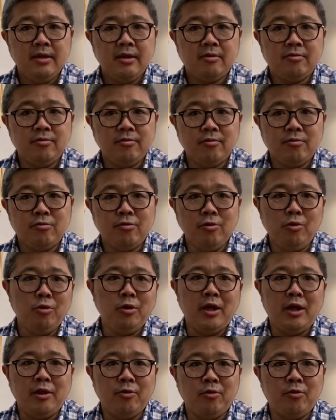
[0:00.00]
で、この
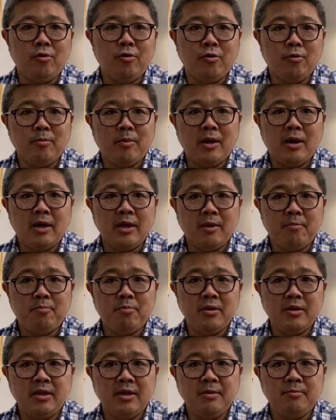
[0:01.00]
コロナの、まあ
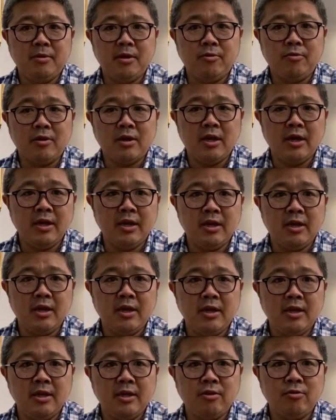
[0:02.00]
やっぱり今の海
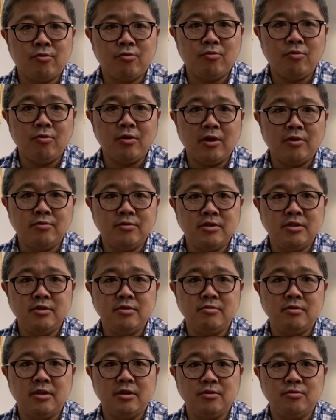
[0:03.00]
外渡航が不自
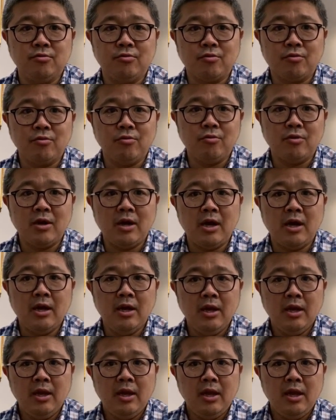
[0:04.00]
由な状況が
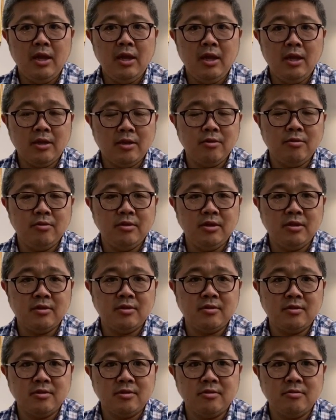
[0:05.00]
永久に
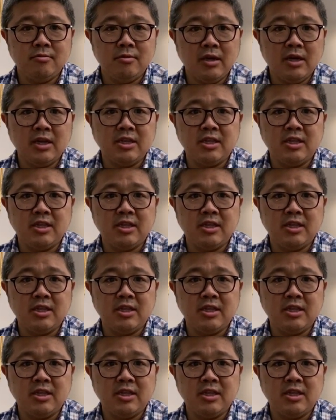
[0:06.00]
続くわ